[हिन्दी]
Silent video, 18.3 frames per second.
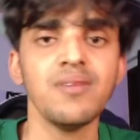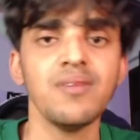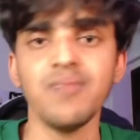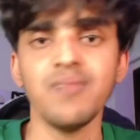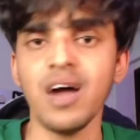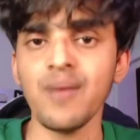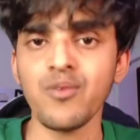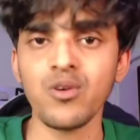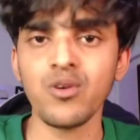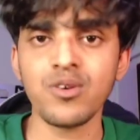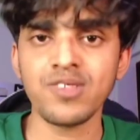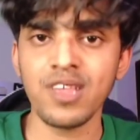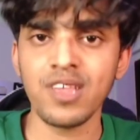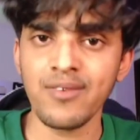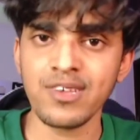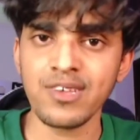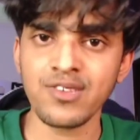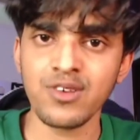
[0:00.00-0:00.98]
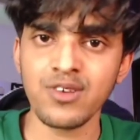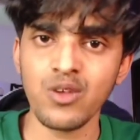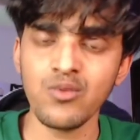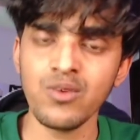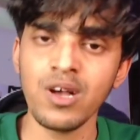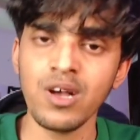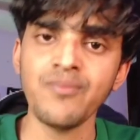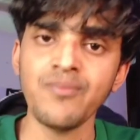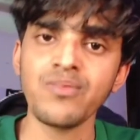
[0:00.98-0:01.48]
मैं आप लोगों से रिक्वेस्ट
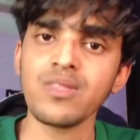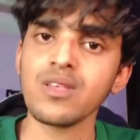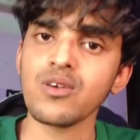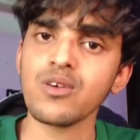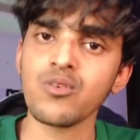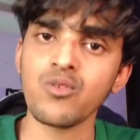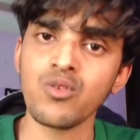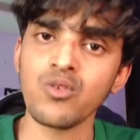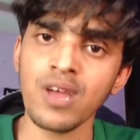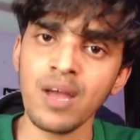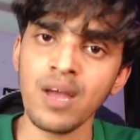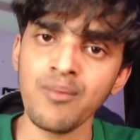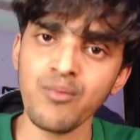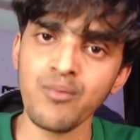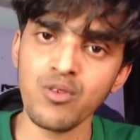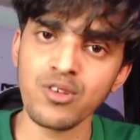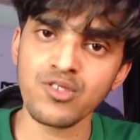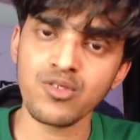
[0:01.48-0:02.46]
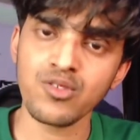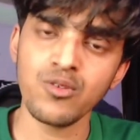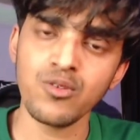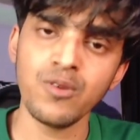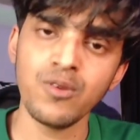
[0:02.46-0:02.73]
करूंगा गुरुग्राम पुलिस को